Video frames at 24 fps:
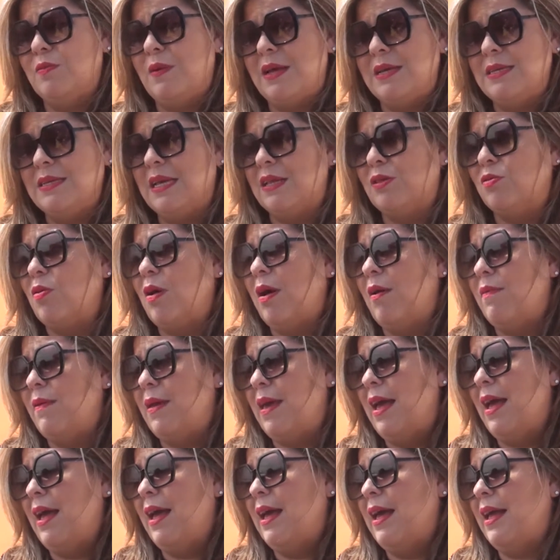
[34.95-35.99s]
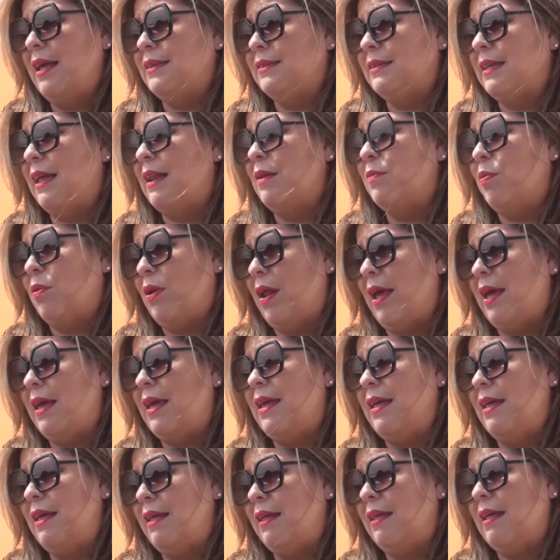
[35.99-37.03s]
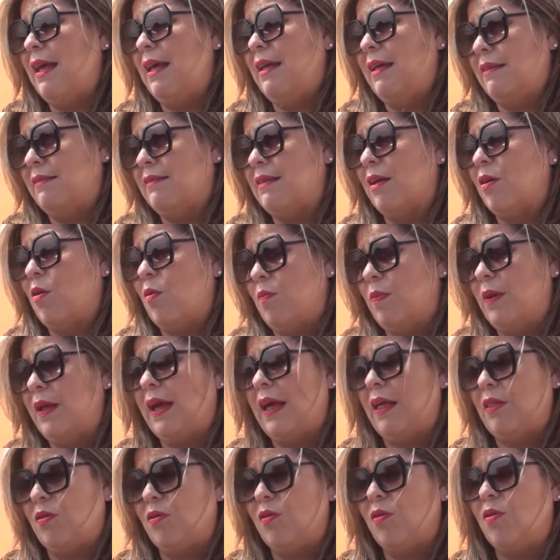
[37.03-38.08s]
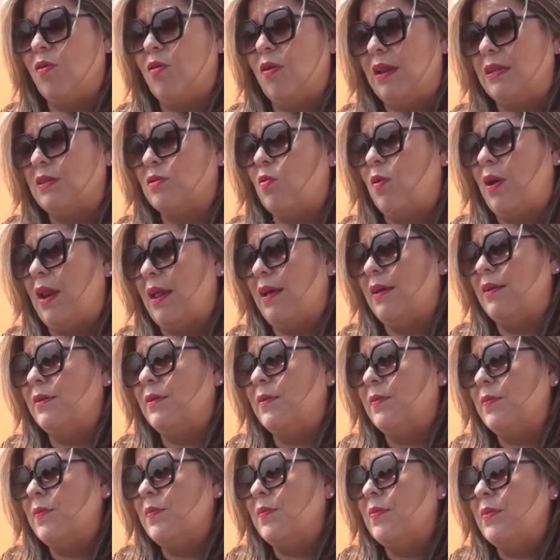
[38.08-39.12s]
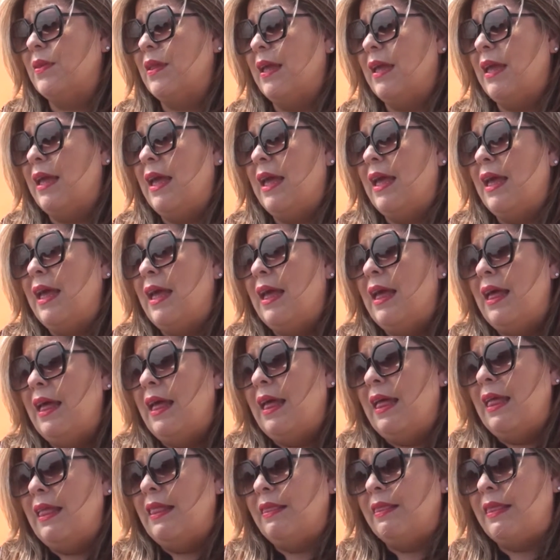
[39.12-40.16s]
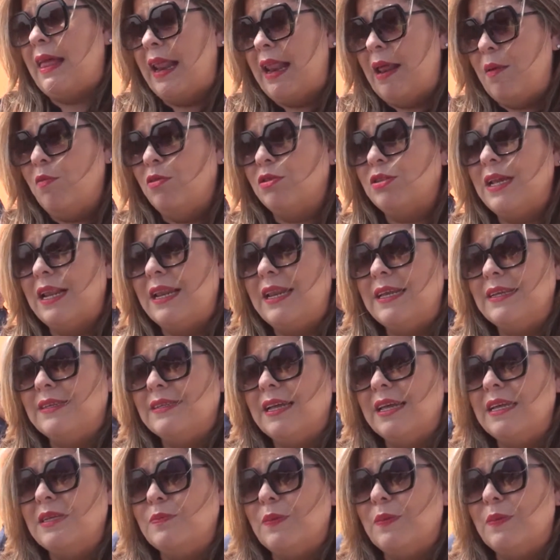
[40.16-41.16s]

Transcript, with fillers: más que todavía estén por ahí este, complicando con la escuela. ¿Cuántos niños en lista de espera? Tenemos en lista de